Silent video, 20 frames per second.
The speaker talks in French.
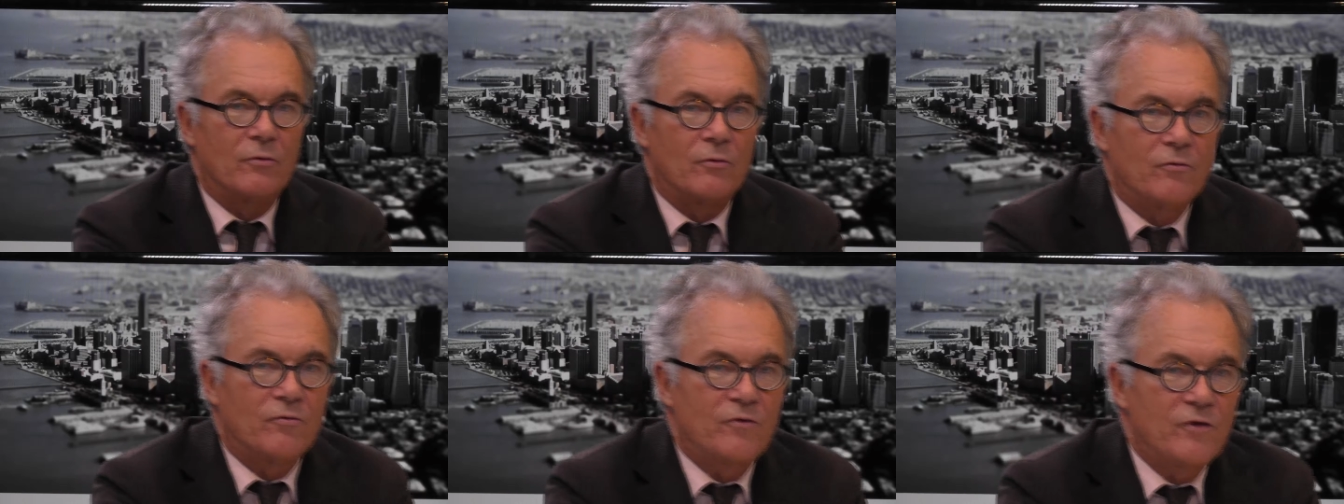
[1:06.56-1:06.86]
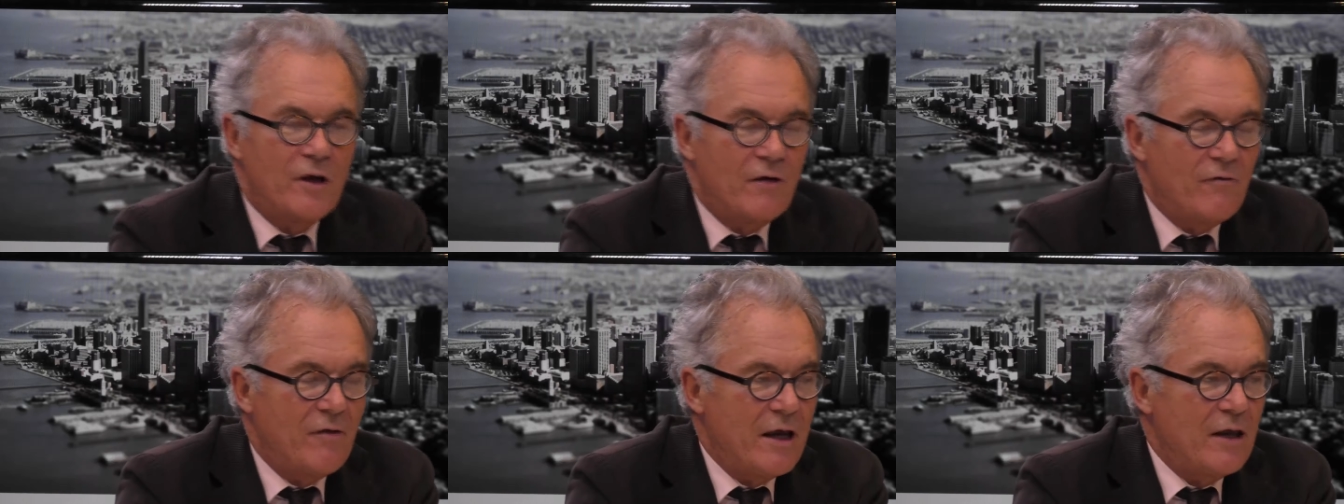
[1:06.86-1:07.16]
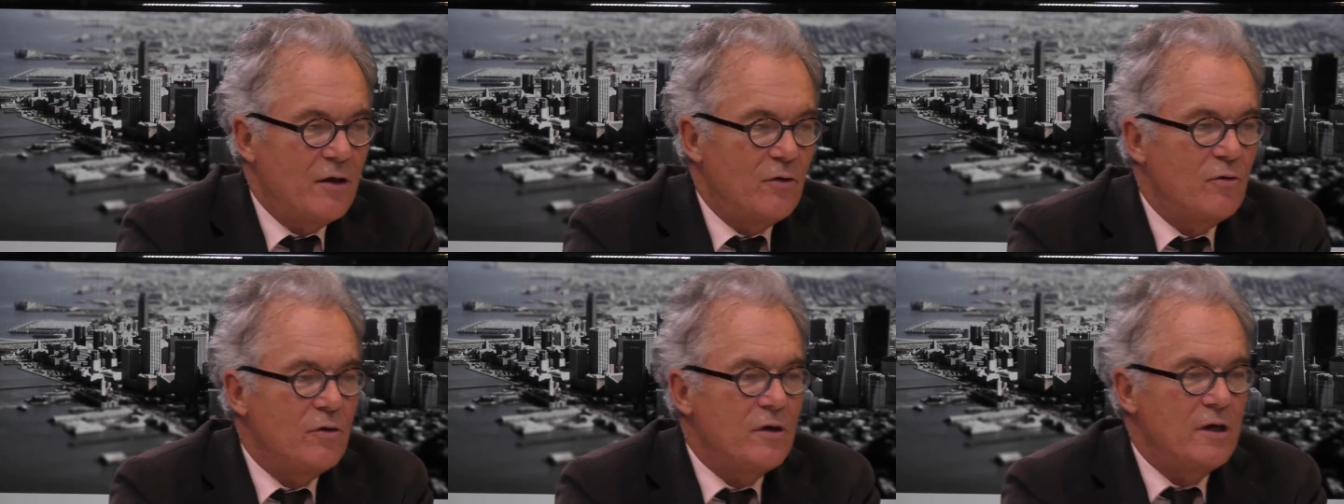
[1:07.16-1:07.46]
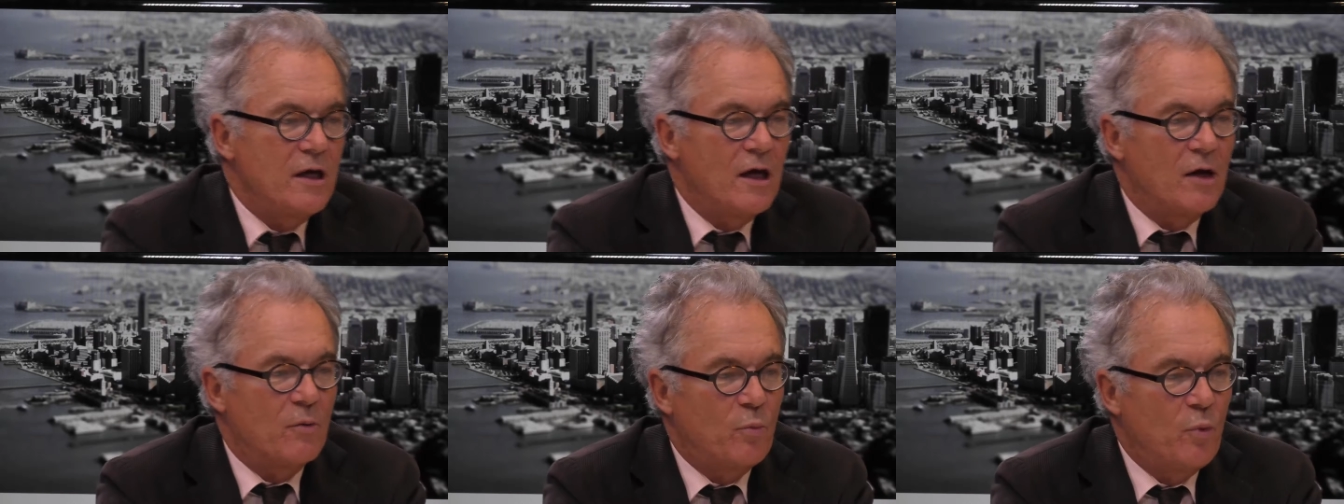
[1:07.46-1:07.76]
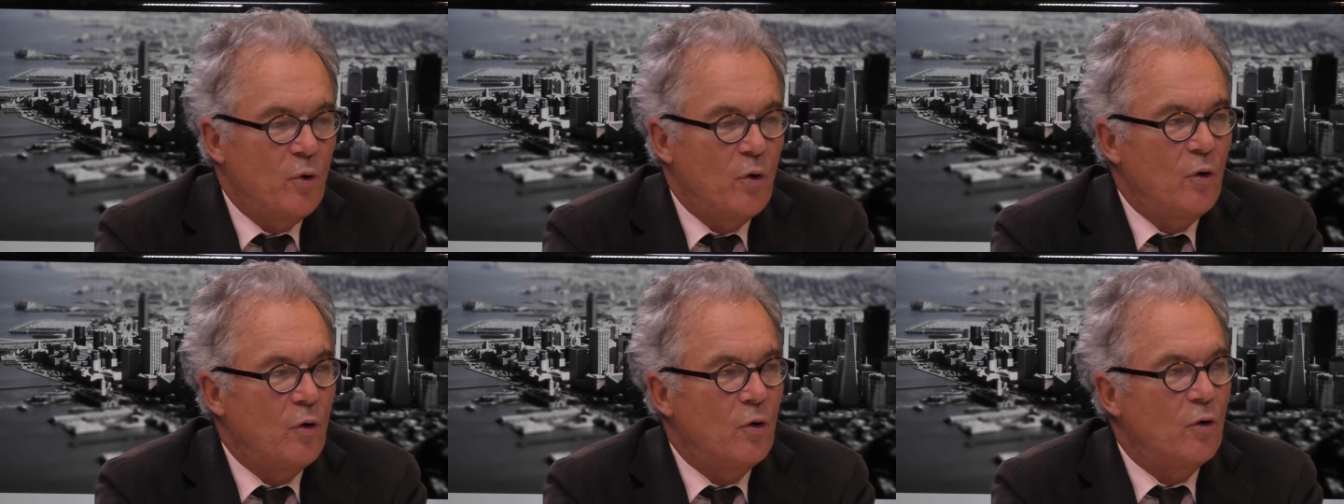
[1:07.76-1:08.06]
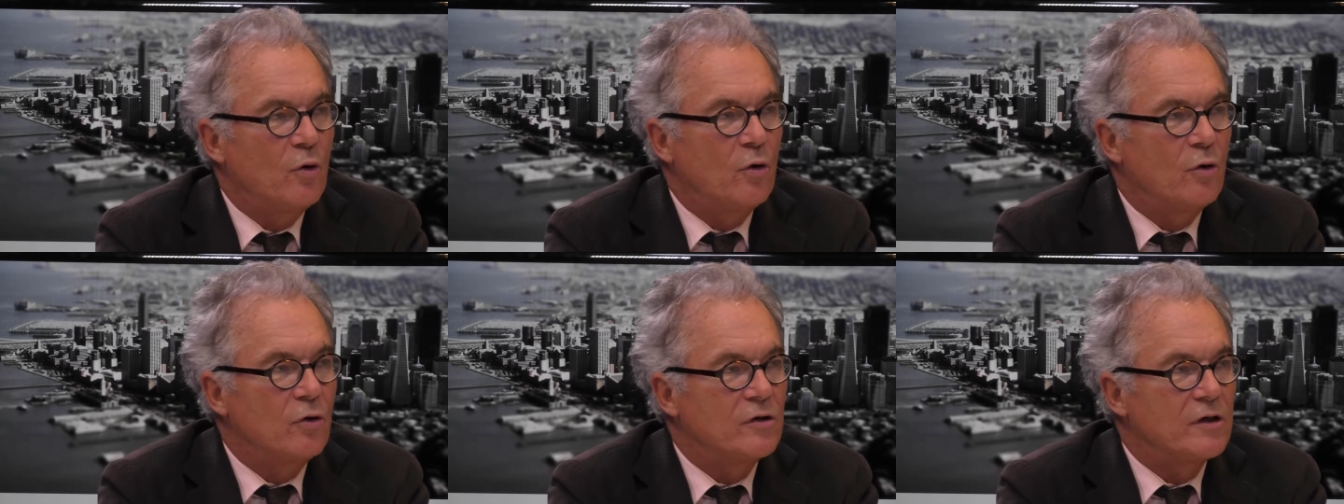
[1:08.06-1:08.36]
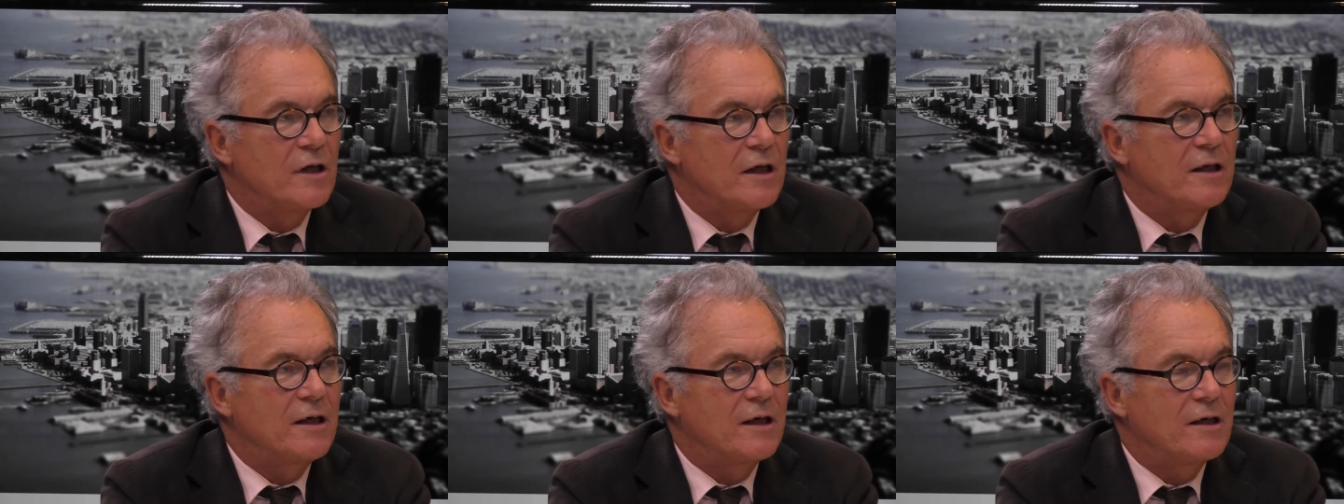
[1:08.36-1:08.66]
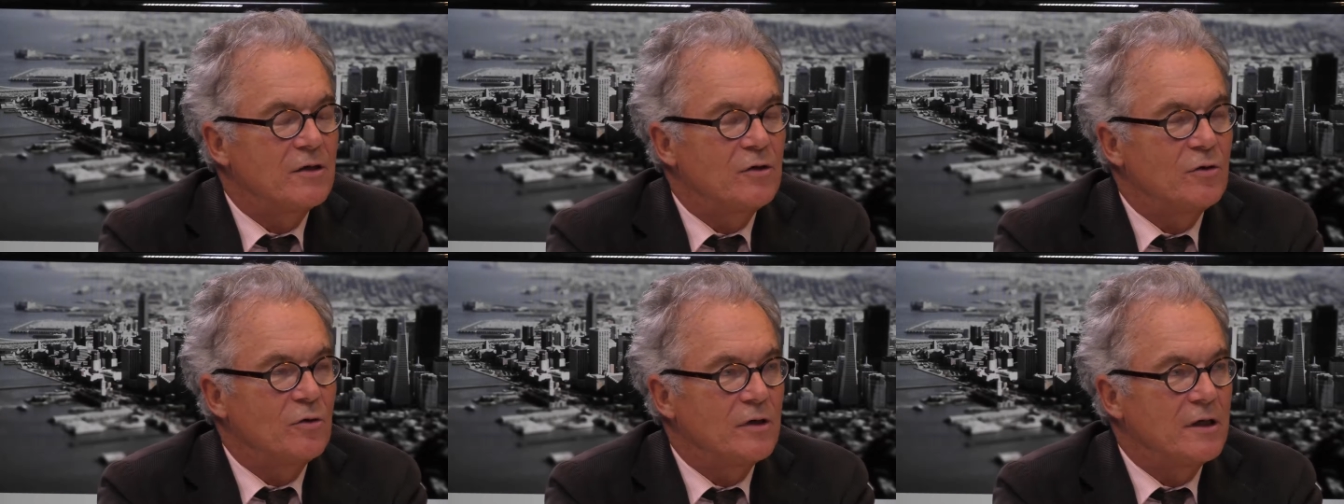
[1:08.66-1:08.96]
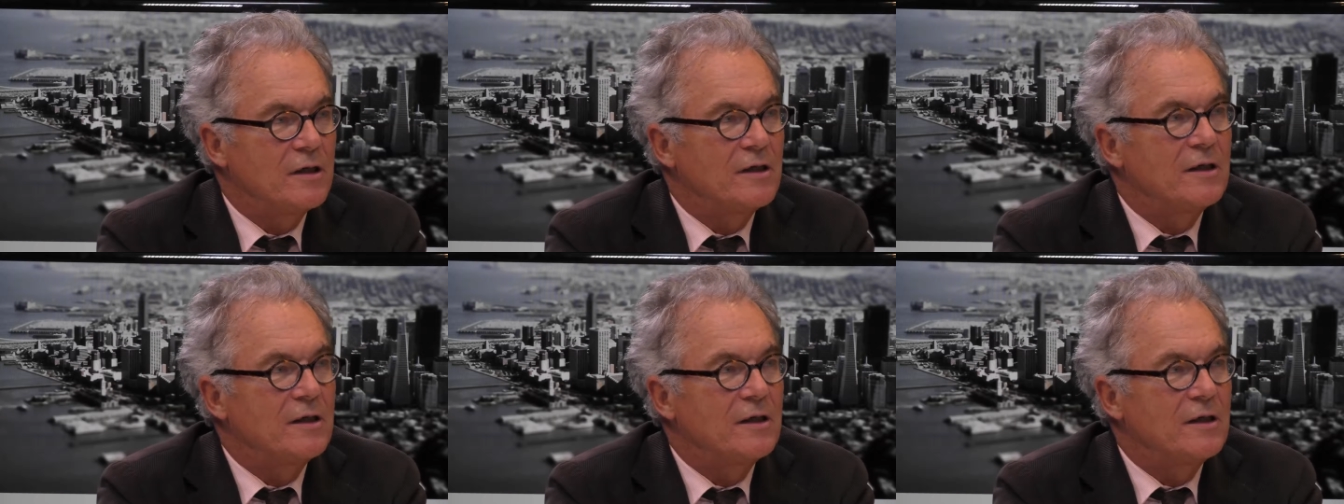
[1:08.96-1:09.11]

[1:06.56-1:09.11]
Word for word: vous avez étudié un peu euh, cette question des